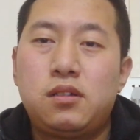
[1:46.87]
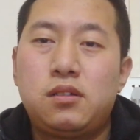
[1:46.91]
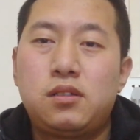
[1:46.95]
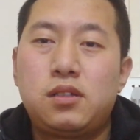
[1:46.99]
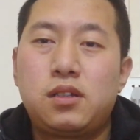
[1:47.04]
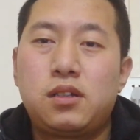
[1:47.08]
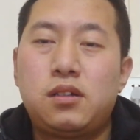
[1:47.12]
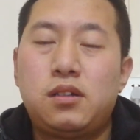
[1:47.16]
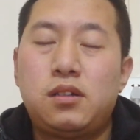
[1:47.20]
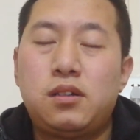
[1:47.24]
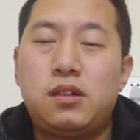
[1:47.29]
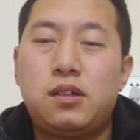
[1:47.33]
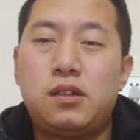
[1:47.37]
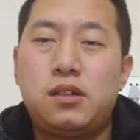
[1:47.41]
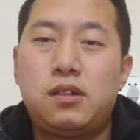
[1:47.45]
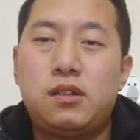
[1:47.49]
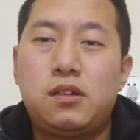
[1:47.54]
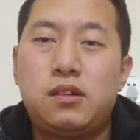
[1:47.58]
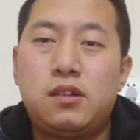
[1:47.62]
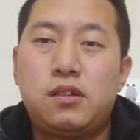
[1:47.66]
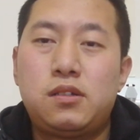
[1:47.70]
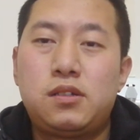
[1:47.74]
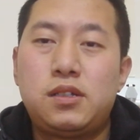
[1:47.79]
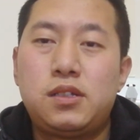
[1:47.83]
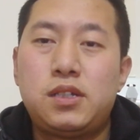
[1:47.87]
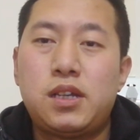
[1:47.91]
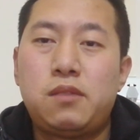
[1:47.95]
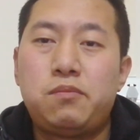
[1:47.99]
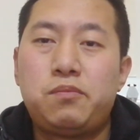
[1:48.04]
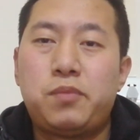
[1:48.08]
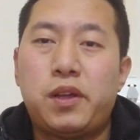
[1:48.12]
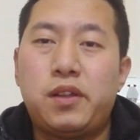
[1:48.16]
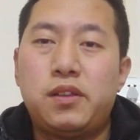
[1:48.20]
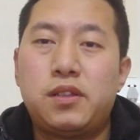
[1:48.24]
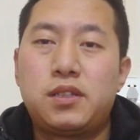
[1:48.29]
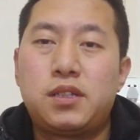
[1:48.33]
这个事件
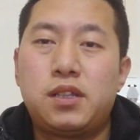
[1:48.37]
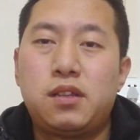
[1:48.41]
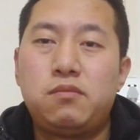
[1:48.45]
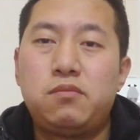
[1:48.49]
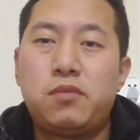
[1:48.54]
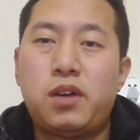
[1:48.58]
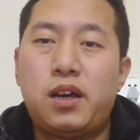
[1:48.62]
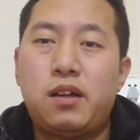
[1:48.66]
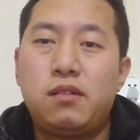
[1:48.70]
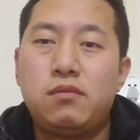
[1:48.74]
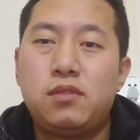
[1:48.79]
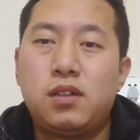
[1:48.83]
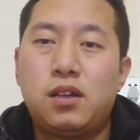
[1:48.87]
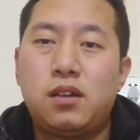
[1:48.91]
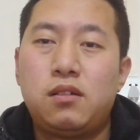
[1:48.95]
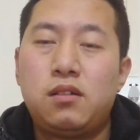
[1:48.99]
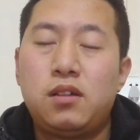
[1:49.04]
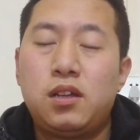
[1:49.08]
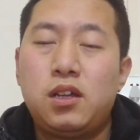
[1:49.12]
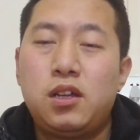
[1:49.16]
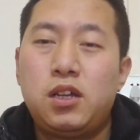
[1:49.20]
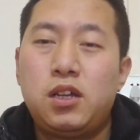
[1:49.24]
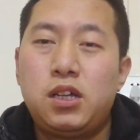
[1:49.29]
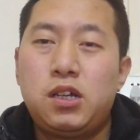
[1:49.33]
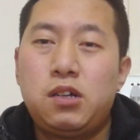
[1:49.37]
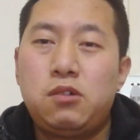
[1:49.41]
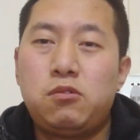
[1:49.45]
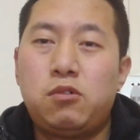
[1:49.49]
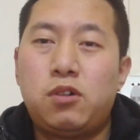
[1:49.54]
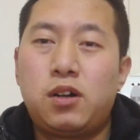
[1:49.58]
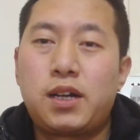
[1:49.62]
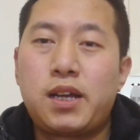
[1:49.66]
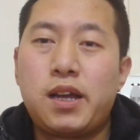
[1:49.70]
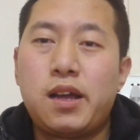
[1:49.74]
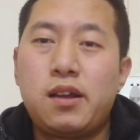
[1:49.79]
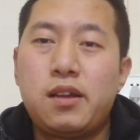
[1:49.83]
本身吧啊，
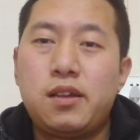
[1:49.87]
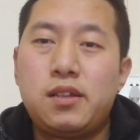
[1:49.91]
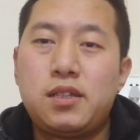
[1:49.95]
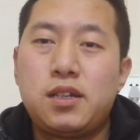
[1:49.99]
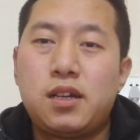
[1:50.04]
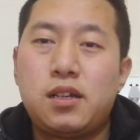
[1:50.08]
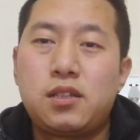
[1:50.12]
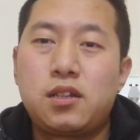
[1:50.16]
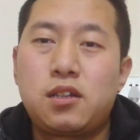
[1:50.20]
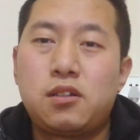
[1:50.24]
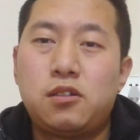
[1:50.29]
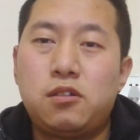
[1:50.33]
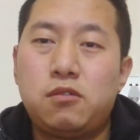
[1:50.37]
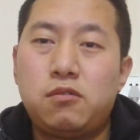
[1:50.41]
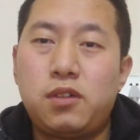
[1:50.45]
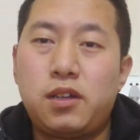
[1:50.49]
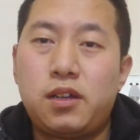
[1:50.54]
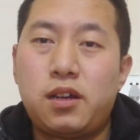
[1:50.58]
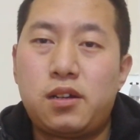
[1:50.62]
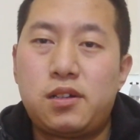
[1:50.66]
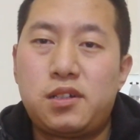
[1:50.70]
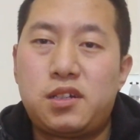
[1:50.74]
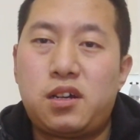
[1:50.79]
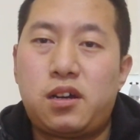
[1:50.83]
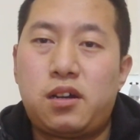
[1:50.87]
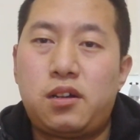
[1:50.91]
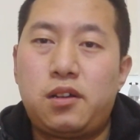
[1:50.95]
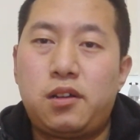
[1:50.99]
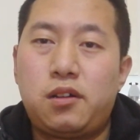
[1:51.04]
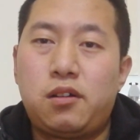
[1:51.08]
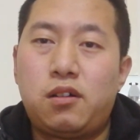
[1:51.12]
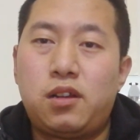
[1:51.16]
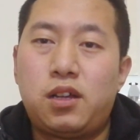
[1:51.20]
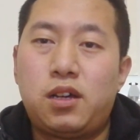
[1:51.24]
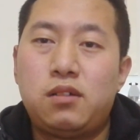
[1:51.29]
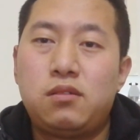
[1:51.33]
我看了一下这个农林22
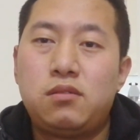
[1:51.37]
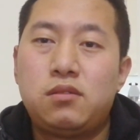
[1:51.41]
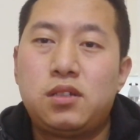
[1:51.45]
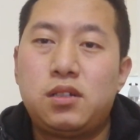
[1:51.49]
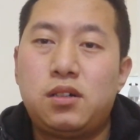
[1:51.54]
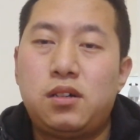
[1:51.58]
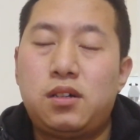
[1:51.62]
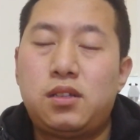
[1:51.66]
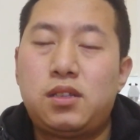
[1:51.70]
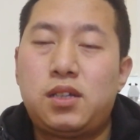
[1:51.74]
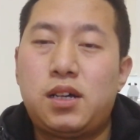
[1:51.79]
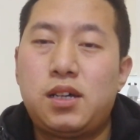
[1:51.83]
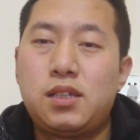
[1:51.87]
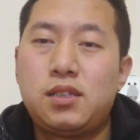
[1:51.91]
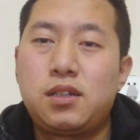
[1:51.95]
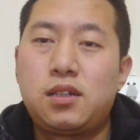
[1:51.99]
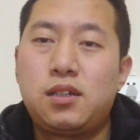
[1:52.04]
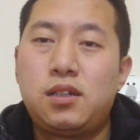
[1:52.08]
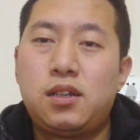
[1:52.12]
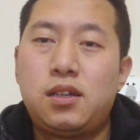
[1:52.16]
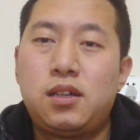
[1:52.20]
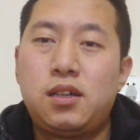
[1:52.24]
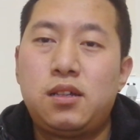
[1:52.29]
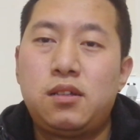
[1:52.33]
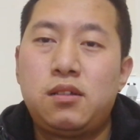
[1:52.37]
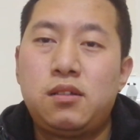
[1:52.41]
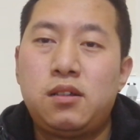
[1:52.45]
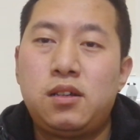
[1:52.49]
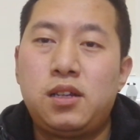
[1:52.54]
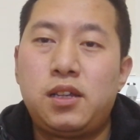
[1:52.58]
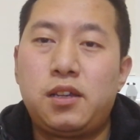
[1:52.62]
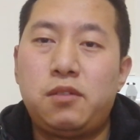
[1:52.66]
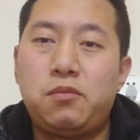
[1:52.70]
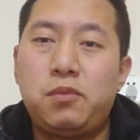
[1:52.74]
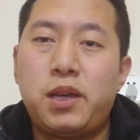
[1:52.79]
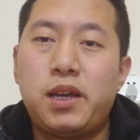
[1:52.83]
条呢，它这个
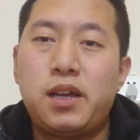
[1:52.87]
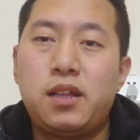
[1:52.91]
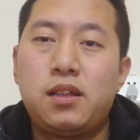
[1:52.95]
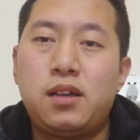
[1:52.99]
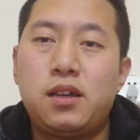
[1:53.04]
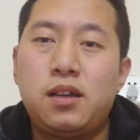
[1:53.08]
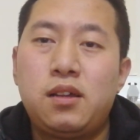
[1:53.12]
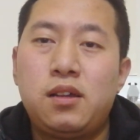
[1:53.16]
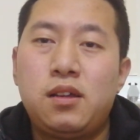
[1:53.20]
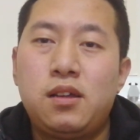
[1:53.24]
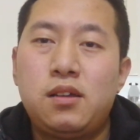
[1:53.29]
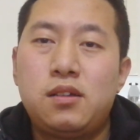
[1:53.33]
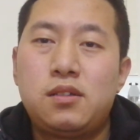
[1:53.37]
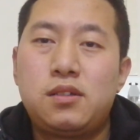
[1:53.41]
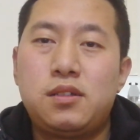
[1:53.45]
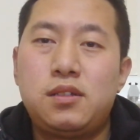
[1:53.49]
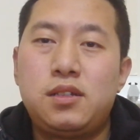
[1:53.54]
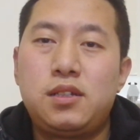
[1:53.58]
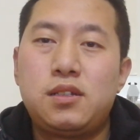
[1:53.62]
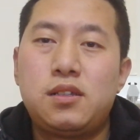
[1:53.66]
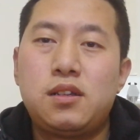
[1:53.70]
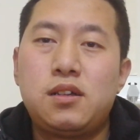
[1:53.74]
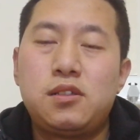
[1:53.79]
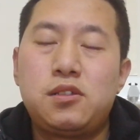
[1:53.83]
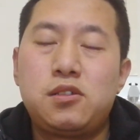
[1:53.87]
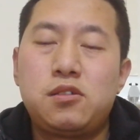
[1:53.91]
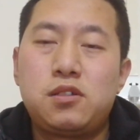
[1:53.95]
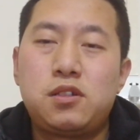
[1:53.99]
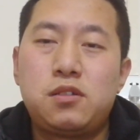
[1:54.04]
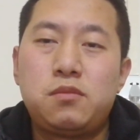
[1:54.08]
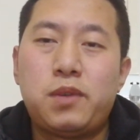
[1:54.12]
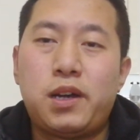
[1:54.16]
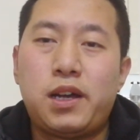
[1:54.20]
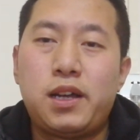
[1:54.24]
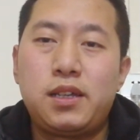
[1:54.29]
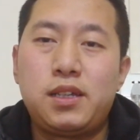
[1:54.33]
里面呢，实际上就
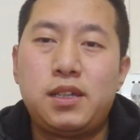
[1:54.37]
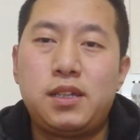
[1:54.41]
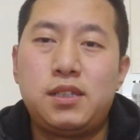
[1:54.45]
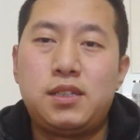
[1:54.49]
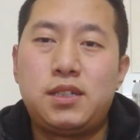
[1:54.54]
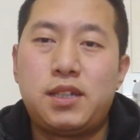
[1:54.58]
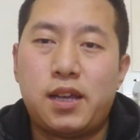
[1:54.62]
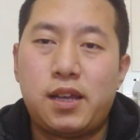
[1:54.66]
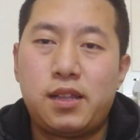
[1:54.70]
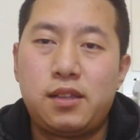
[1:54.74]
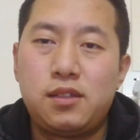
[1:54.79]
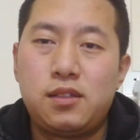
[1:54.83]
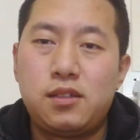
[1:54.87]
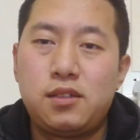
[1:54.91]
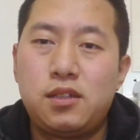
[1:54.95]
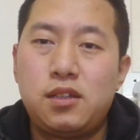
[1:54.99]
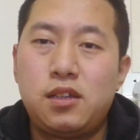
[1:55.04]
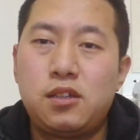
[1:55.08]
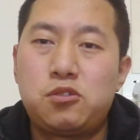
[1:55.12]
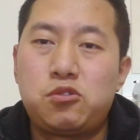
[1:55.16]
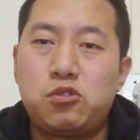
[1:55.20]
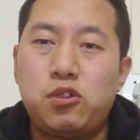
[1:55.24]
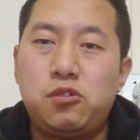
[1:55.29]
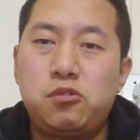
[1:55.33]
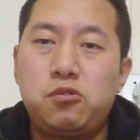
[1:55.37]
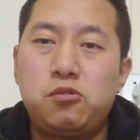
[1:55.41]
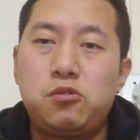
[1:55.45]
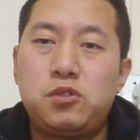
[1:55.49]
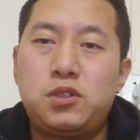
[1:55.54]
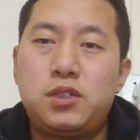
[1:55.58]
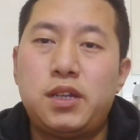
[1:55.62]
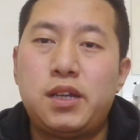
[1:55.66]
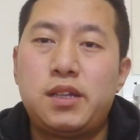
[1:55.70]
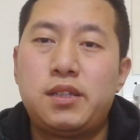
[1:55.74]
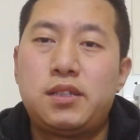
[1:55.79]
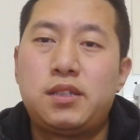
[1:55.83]
是把以前的这些准入
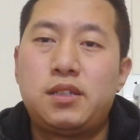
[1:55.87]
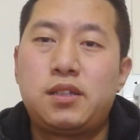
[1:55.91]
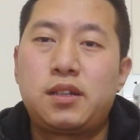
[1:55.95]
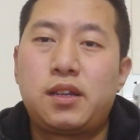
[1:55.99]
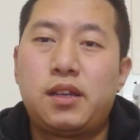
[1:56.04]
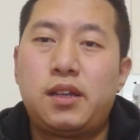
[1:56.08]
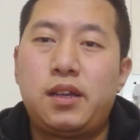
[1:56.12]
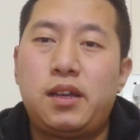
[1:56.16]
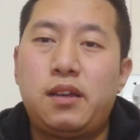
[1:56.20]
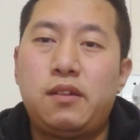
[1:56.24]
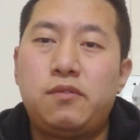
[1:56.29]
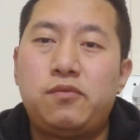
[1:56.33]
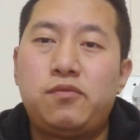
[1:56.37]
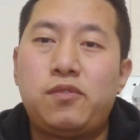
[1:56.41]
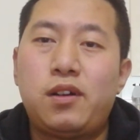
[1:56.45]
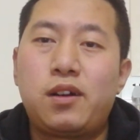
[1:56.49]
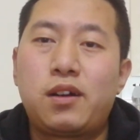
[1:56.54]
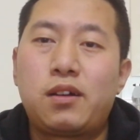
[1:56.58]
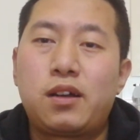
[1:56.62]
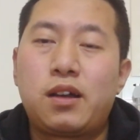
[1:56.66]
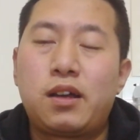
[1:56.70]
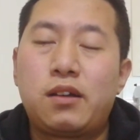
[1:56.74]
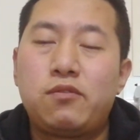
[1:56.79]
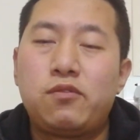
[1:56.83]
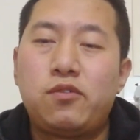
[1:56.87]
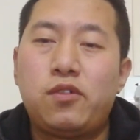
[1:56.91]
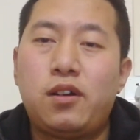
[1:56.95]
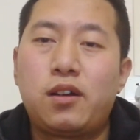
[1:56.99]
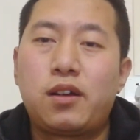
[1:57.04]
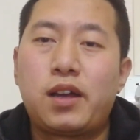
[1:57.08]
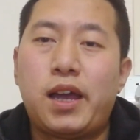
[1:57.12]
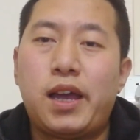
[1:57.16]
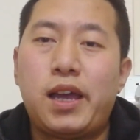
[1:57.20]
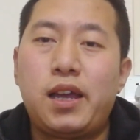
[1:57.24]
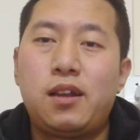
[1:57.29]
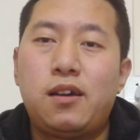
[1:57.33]
限制给放
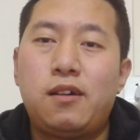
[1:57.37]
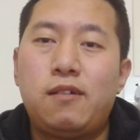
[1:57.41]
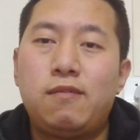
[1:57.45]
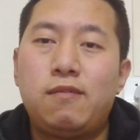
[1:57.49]
开了